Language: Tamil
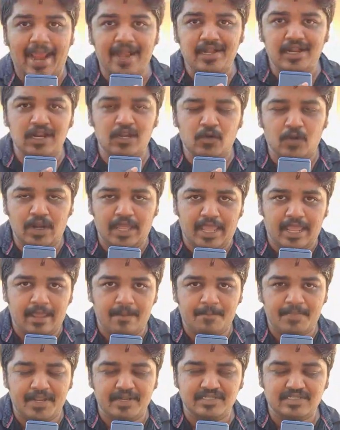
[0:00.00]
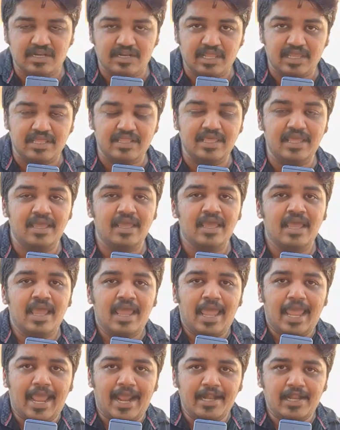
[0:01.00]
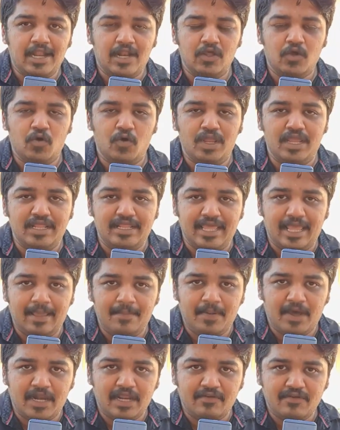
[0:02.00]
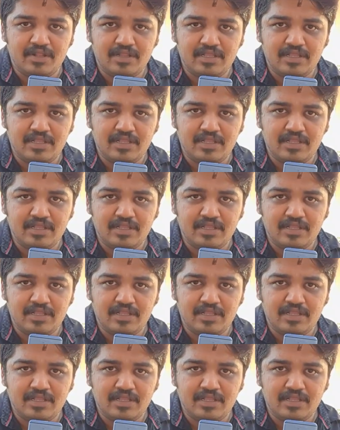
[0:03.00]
ஏர்டெலுக்குள்ளே ஏபிஎன் செட்டிங் இது ஏர்டெலுக்கும் இதே மாதிரி